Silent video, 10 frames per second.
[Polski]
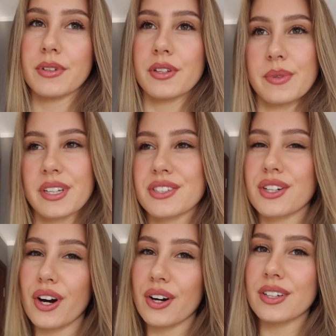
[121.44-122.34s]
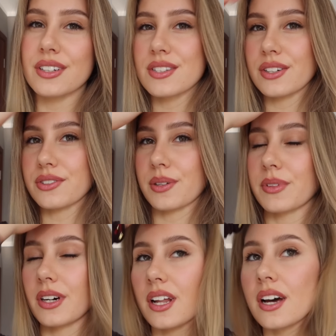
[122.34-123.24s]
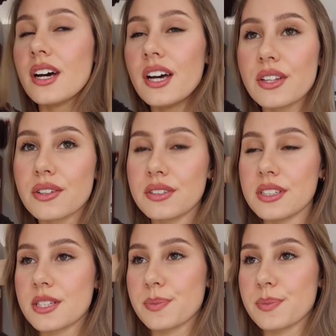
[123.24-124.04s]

wiadomo, jakieś korki, coś tam, no ale to nic